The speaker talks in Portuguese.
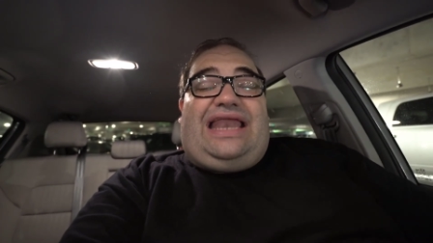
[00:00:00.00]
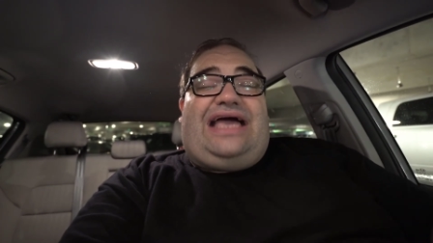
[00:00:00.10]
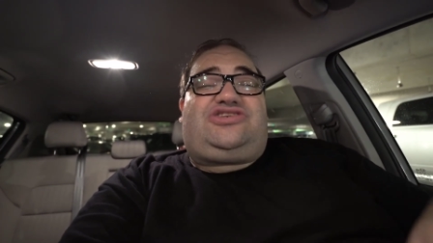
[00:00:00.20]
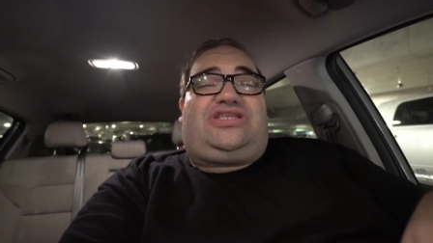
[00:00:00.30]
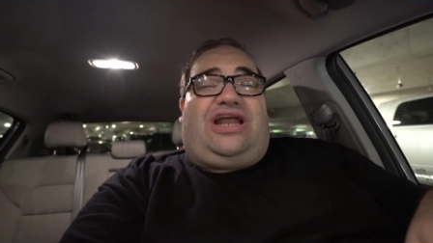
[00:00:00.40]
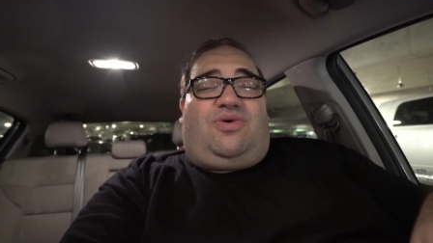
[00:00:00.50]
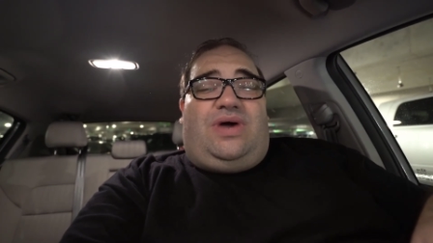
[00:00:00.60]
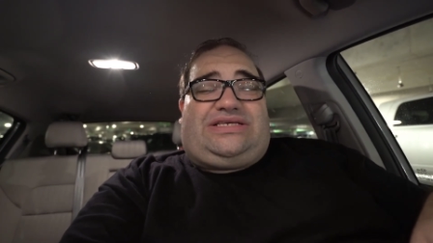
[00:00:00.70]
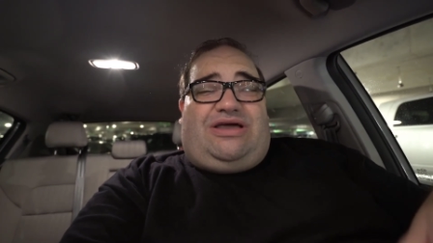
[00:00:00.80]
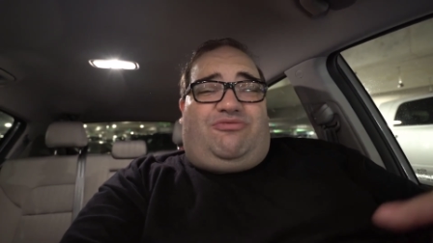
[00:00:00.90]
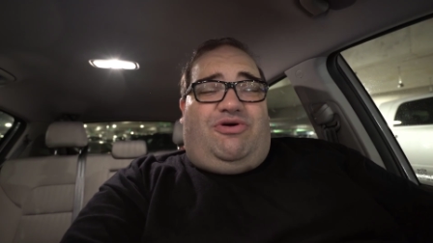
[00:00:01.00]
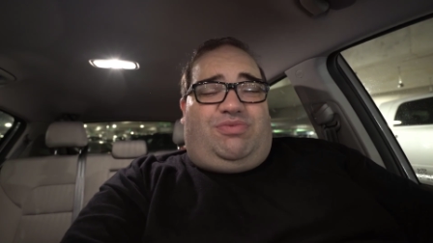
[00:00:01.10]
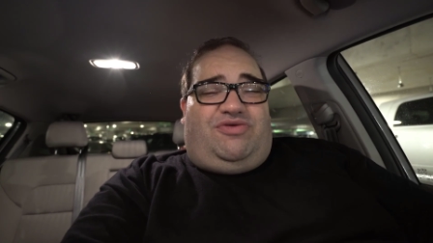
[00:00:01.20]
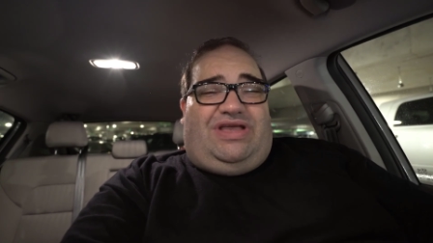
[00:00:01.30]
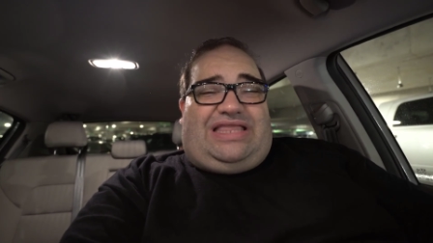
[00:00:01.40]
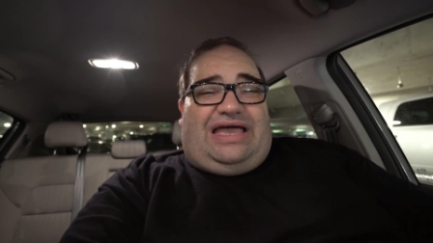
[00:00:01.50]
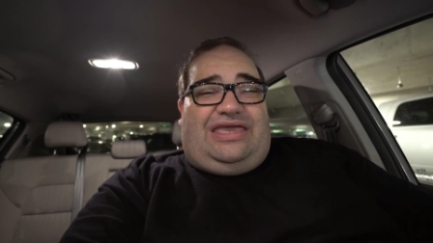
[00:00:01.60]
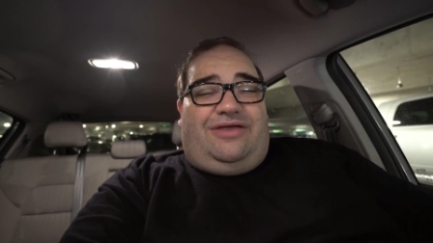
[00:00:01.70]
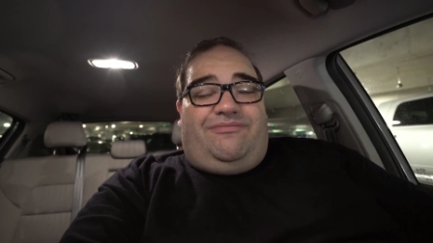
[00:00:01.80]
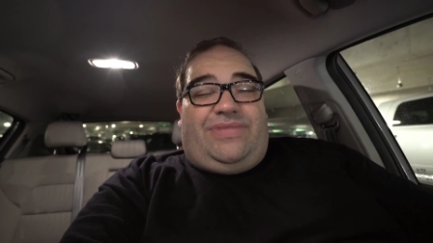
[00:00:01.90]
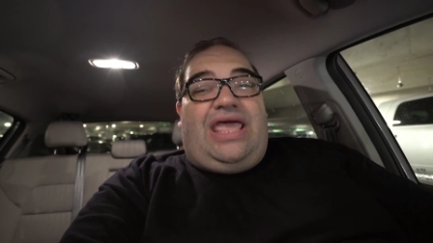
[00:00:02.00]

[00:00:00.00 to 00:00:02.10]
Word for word: Aliás, outra coisa que eu vou aproveitar aqui,